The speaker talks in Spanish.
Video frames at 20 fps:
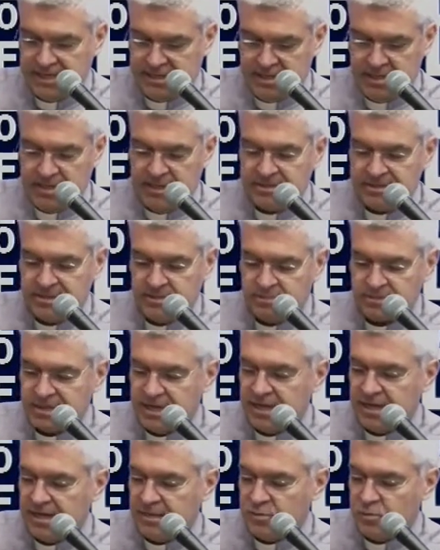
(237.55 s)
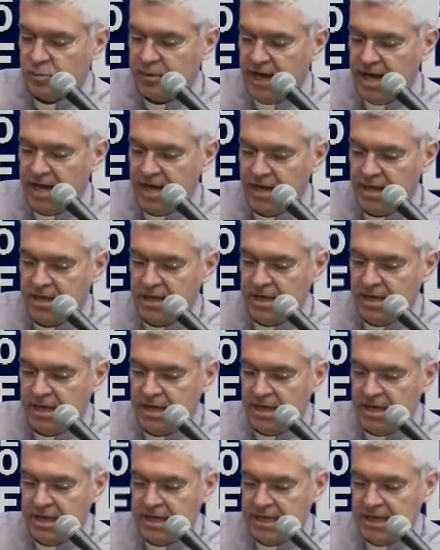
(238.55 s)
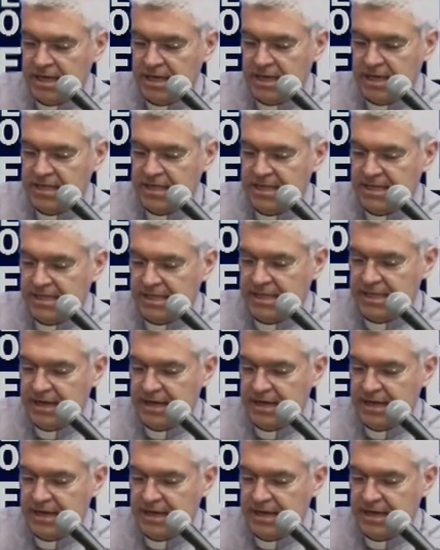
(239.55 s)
decíamos, la lectura creyente de